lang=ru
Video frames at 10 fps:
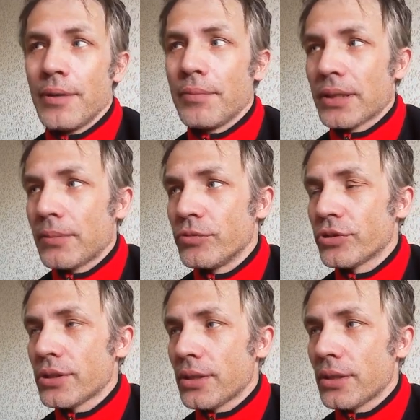Потому
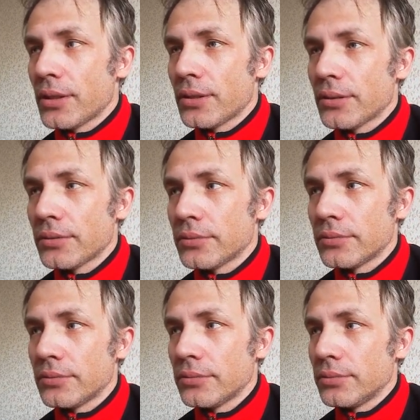что
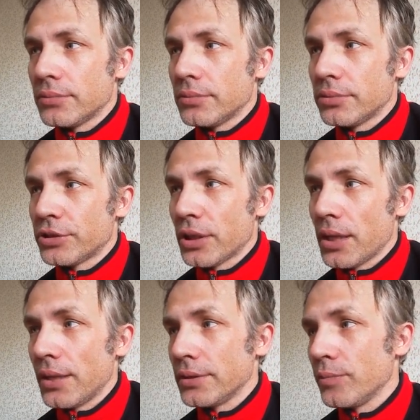э,
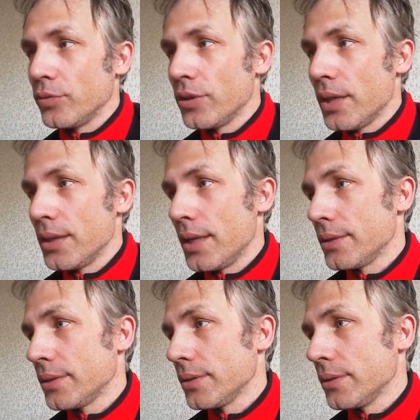шотландцы будут
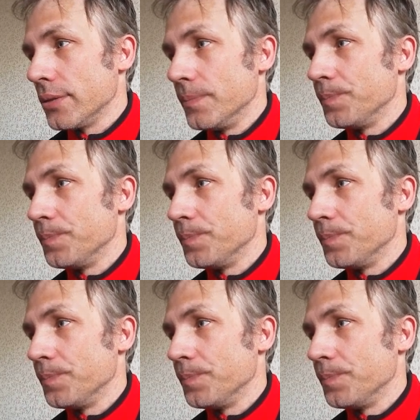гонять э,